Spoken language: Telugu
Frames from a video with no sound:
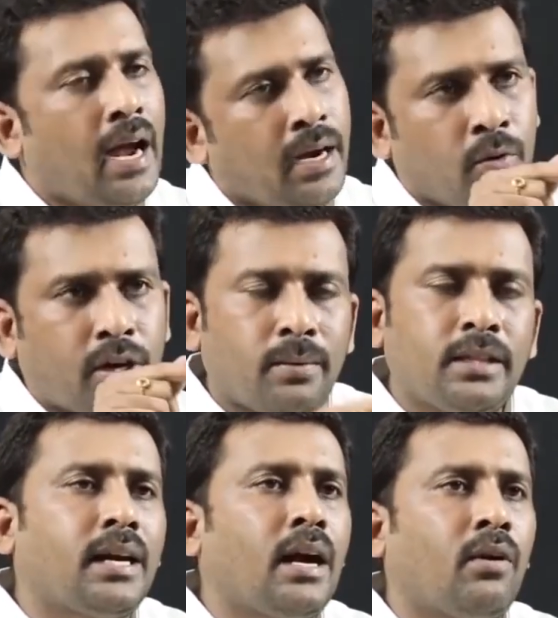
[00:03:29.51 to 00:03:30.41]
ఆయన
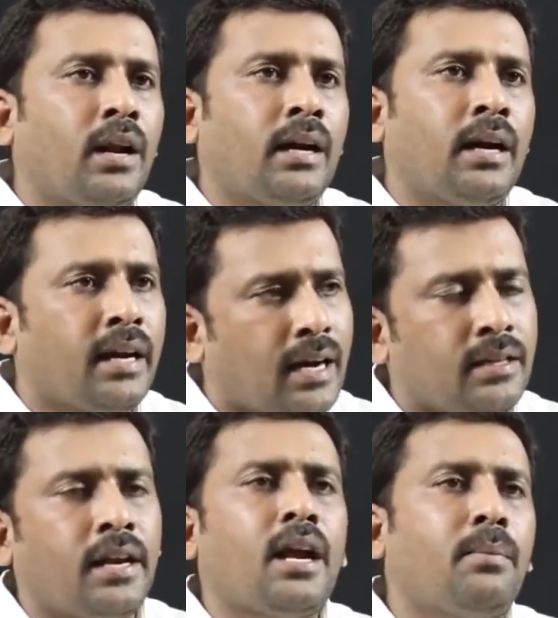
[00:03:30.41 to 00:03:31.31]
ముఖ్యమంత్రిగా ఉన్నారు కాబట్టి
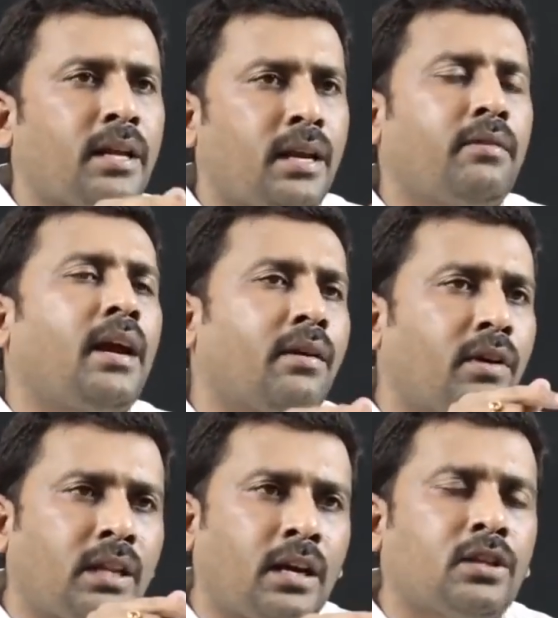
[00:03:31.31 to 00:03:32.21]
ఇక్కడ దర్యాప్తు అనేది
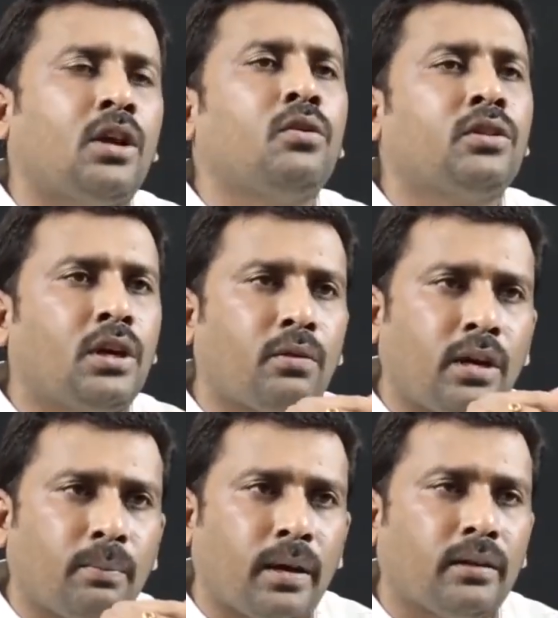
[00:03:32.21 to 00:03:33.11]
వేగవంతంగా
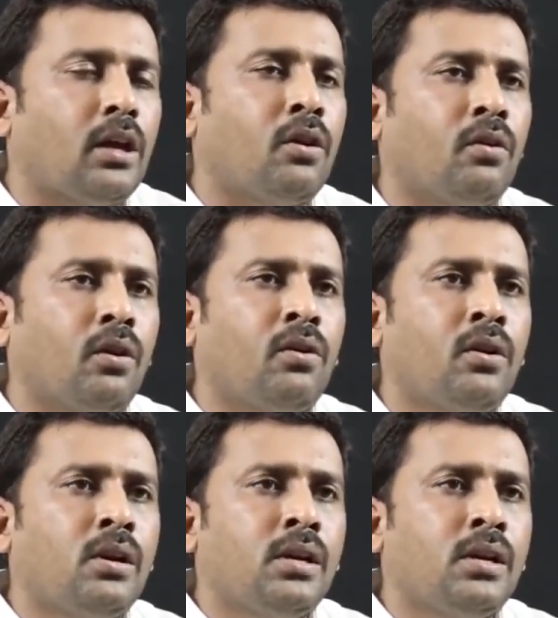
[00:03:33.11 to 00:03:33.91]
జరుగుతున్నటువంటి తరుణంలో